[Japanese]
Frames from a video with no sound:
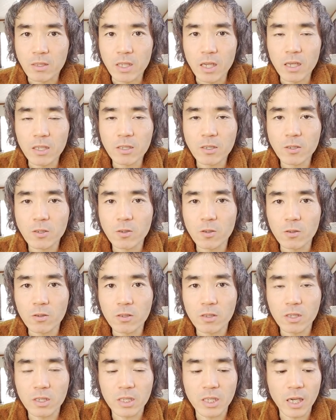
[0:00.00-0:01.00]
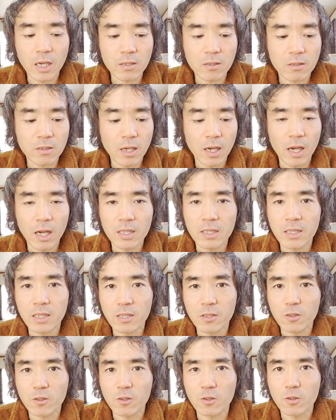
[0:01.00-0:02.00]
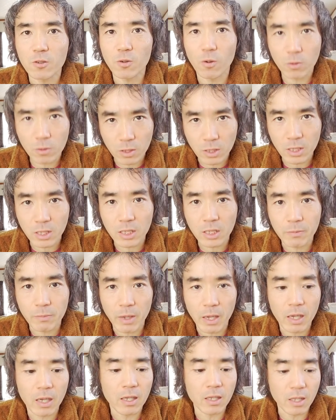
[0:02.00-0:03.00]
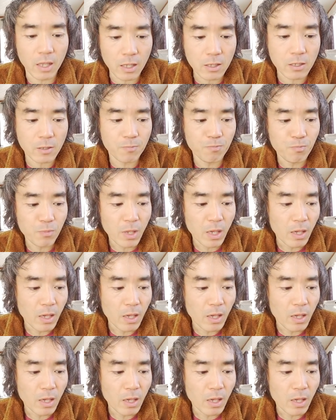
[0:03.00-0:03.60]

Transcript: 絶食286日目です。